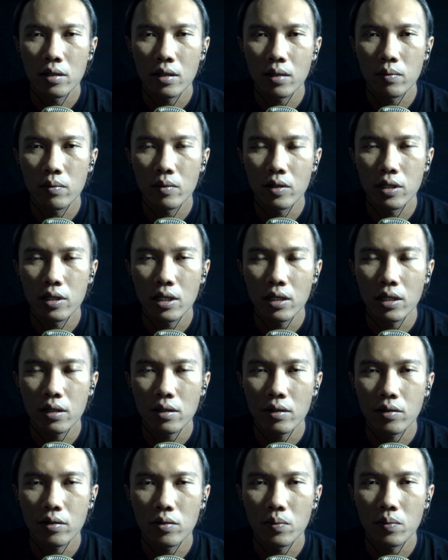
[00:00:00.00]

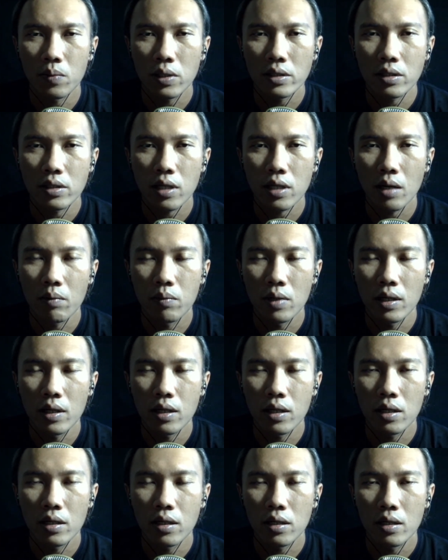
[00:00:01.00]
kemudian kupas
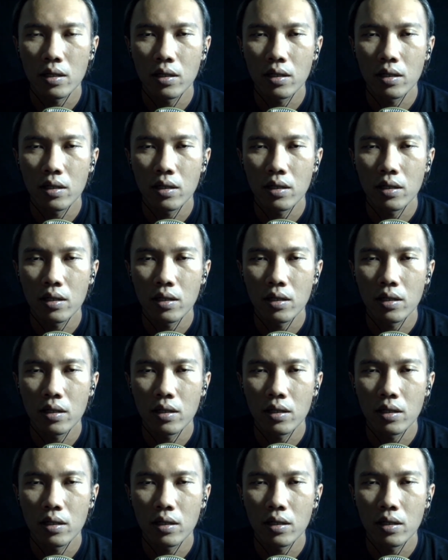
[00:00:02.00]
kabel